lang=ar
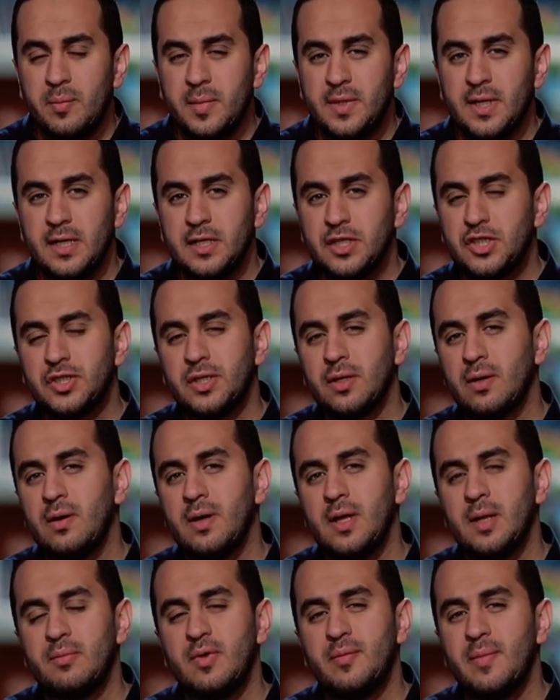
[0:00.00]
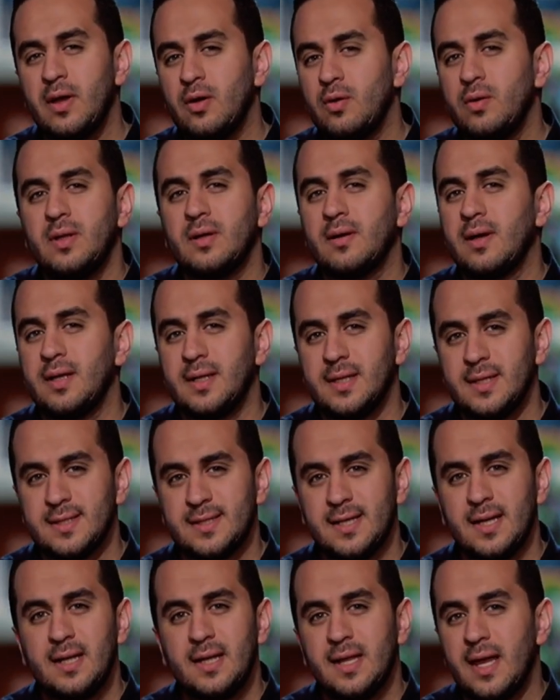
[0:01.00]
من الاشتغال بما خلق
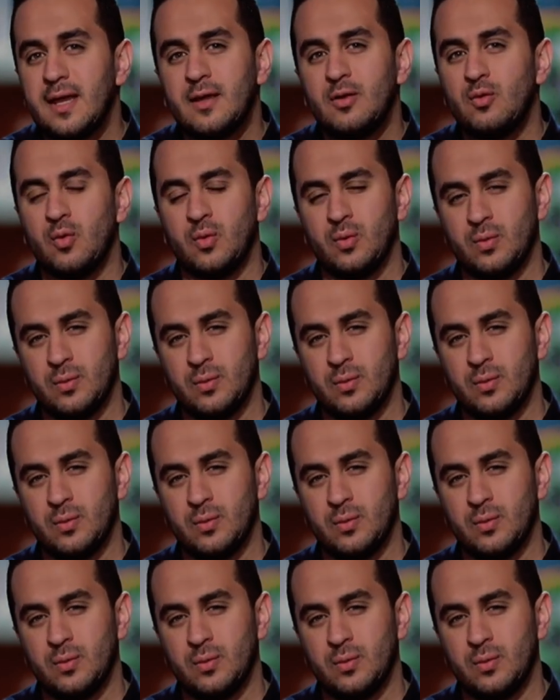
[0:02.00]
الإنسان لأجله